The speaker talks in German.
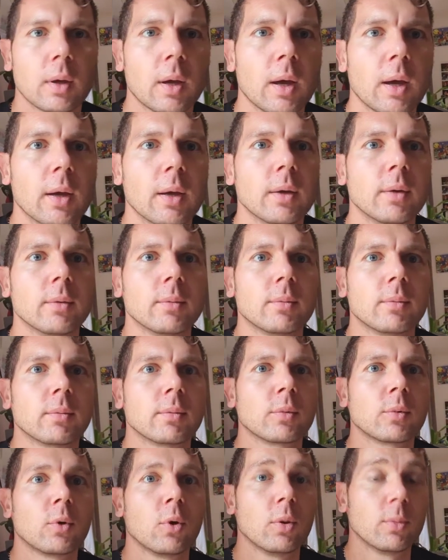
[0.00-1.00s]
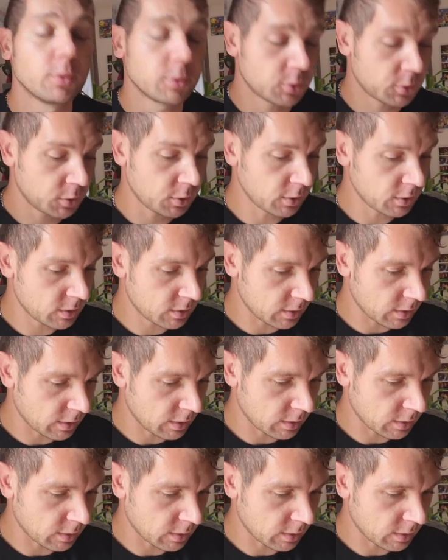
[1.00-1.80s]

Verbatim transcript: Äh, Kürbisschnitzel.